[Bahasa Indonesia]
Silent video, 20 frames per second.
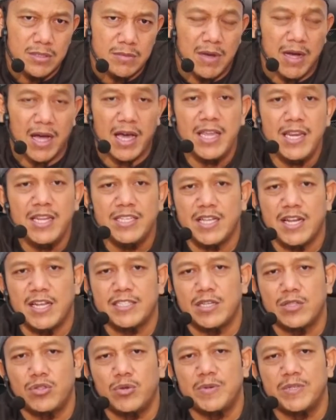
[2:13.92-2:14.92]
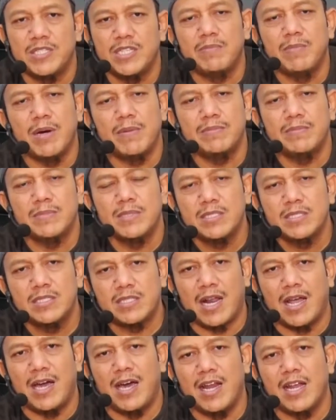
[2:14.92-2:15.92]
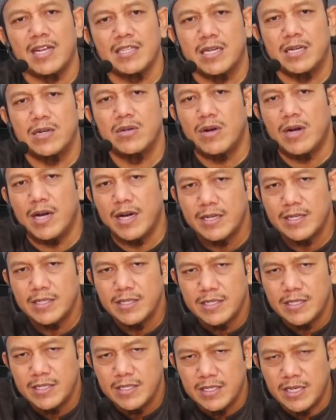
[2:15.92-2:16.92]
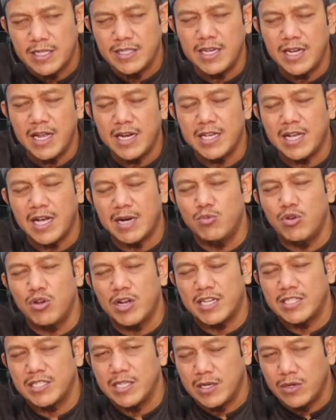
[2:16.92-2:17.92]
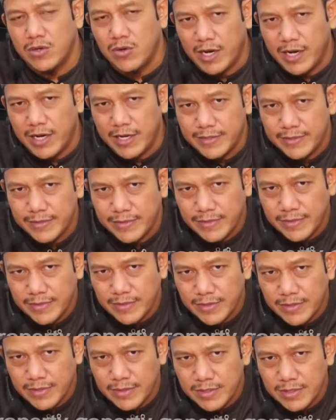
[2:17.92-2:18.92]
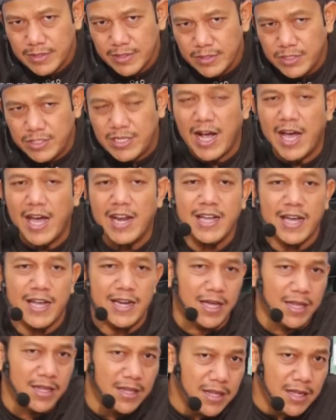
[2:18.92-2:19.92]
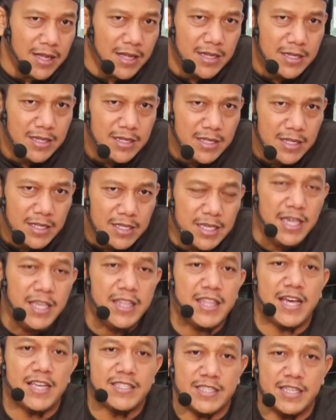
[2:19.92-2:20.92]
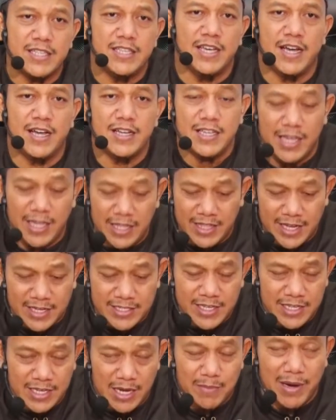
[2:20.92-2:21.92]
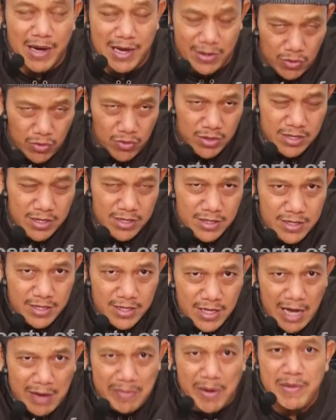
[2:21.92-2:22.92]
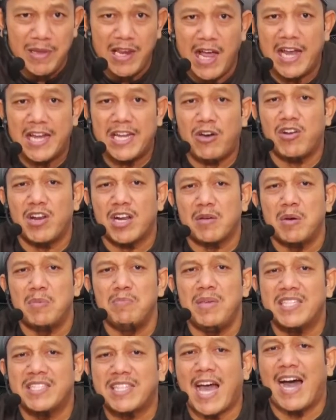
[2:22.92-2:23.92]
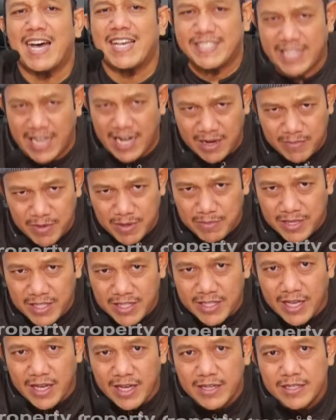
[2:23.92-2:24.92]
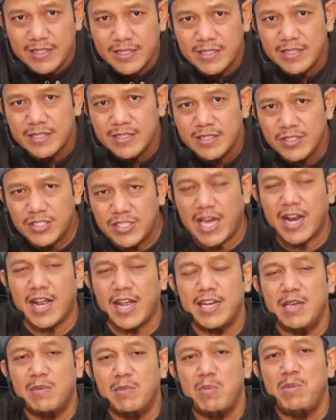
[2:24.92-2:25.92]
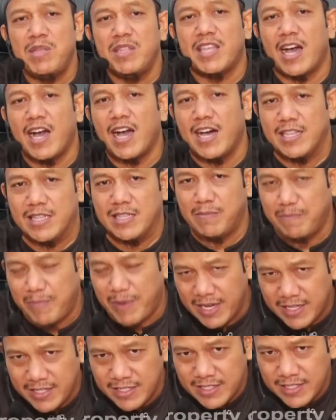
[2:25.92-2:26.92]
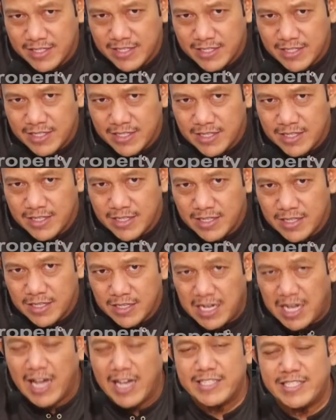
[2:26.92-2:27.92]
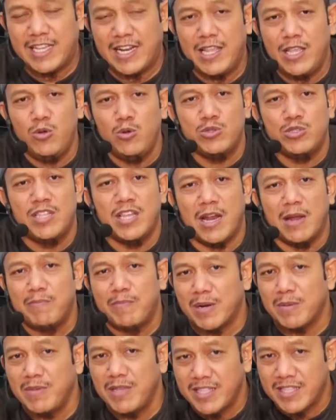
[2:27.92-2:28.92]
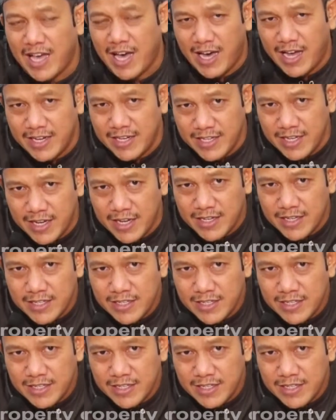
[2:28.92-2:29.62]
maka ini salah satu penyebab terhalangnya doa dan tidak dikabulkannya doa. Jangankan Allah, kita saja, kita saja makhluk. Apabila ada orang meminta asal meminta, cara dia meminta nggak tepat, gak serius dalam permintaannya,